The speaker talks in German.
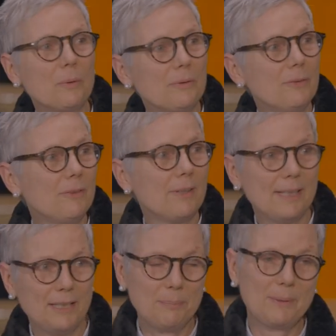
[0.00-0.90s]
Und
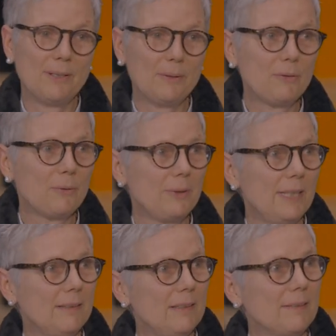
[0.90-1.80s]
ich bedauere es
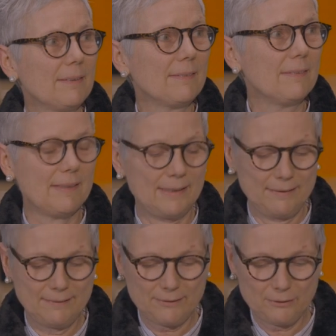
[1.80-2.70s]
unendlich, dass Isa
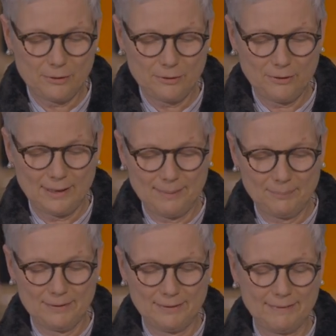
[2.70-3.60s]
Gensken heute
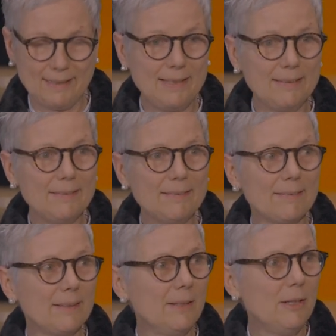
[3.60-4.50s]
Abend nicht da
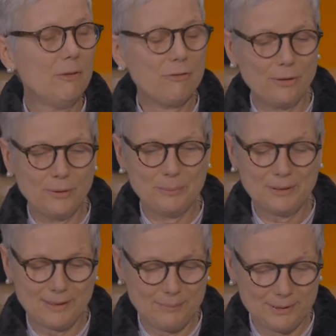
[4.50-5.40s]
ist. Freue
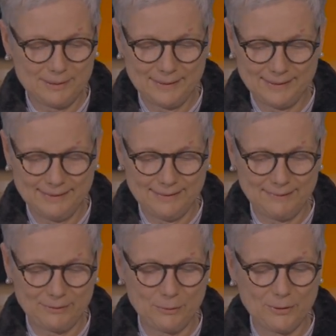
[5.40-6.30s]
mich aber,
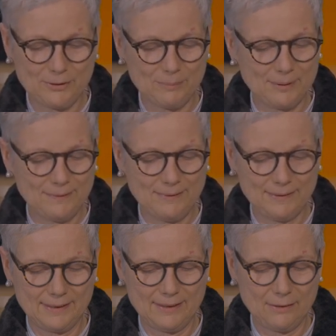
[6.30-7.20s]
dass ich gehört habe, dass sie
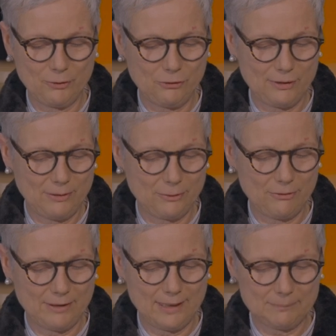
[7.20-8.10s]
in ihrer
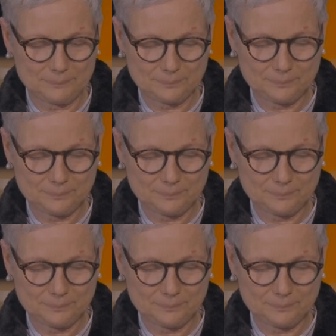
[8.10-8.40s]
Ausstellung war